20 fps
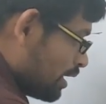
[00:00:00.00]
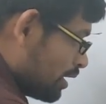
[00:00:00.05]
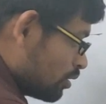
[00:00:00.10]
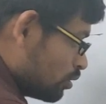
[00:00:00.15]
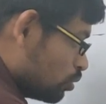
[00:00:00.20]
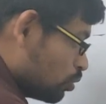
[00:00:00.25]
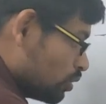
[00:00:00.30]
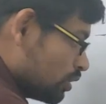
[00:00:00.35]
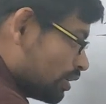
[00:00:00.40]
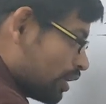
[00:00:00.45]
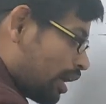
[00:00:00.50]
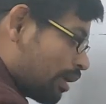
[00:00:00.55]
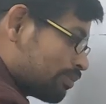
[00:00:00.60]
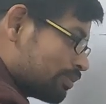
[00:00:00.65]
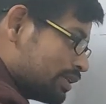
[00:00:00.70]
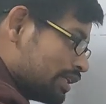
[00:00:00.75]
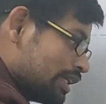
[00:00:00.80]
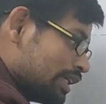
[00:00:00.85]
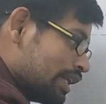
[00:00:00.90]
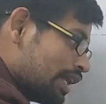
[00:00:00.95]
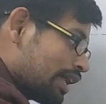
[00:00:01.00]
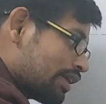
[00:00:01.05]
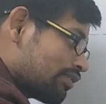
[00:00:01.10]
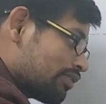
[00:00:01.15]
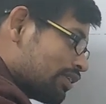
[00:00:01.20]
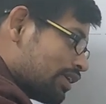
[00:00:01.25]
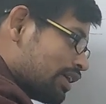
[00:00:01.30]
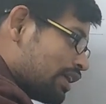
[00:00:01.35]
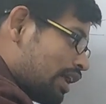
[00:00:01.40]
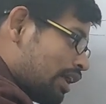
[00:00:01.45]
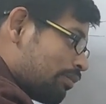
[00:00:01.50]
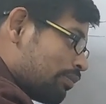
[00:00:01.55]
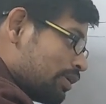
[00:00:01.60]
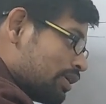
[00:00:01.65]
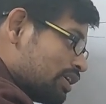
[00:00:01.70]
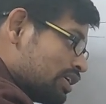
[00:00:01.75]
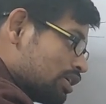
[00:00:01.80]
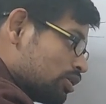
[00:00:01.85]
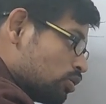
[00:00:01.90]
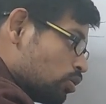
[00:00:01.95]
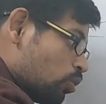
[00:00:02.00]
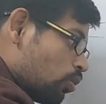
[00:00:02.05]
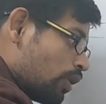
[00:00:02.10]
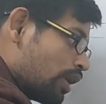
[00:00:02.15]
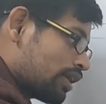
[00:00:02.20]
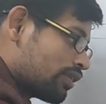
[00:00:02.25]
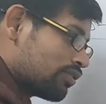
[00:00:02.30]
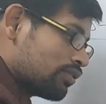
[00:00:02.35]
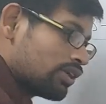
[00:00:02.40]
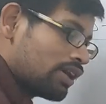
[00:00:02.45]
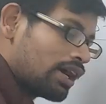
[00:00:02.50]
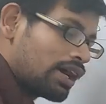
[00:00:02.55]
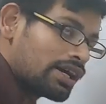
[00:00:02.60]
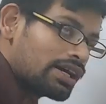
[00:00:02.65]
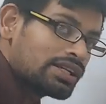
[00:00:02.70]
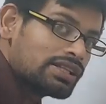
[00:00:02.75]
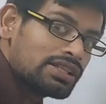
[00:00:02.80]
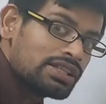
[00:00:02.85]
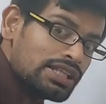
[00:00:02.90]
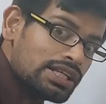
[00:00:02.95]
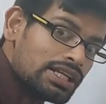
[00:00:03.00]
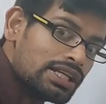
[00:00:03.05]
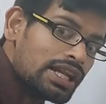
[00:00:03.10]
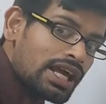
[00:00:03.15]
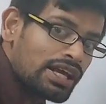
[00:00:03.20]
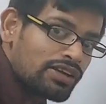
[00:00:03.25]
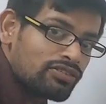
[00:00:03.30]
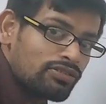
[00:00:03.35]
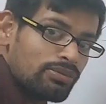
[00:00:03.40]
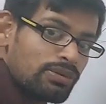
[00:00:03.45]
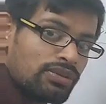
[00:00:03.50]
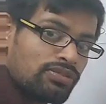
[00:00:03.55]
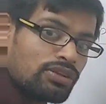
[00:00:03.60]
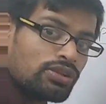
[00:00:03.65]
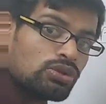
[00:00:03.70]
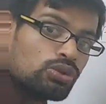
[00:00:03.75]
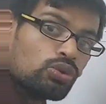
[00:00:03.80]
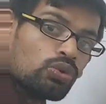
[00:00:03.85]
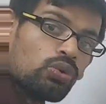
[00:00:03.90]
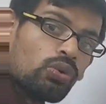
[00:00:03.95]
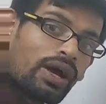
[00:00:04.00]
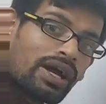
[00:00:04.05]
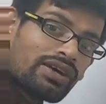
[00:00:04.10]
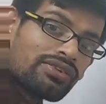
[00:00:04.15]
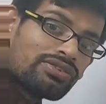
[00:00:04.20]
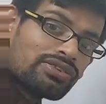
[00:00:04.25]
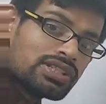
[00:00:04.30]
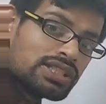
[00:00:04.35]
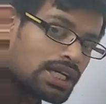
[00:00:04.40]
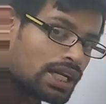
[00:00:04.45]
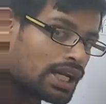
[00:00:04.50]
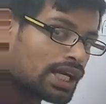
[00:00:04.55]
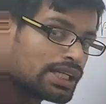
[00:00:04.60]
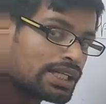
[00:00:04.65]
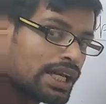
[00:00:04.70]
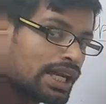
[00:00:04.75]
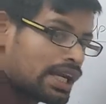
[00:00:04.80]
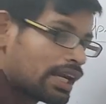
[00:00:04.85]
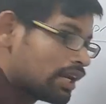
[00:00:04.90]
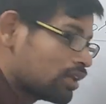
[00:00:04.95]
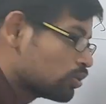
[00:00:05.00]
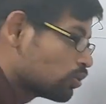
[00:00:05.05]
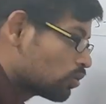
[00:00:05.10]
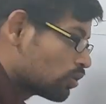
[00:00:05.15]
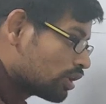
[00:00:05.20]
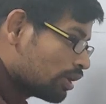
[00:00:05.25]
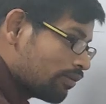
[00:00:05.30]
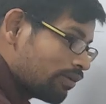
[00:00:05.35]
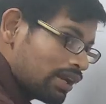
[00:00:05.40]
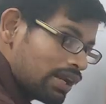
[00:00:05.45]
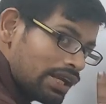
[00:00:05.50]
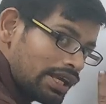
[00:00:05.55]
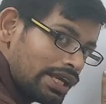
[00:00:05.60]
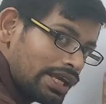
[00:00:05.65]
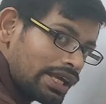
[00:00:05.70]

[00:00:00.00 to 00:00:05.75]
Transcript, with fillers: दो अब तीन एक्स है यहाँ पे ये दो एक्स है अगर तीन एक्स में से दो एक्स चला जाएगा तो केवल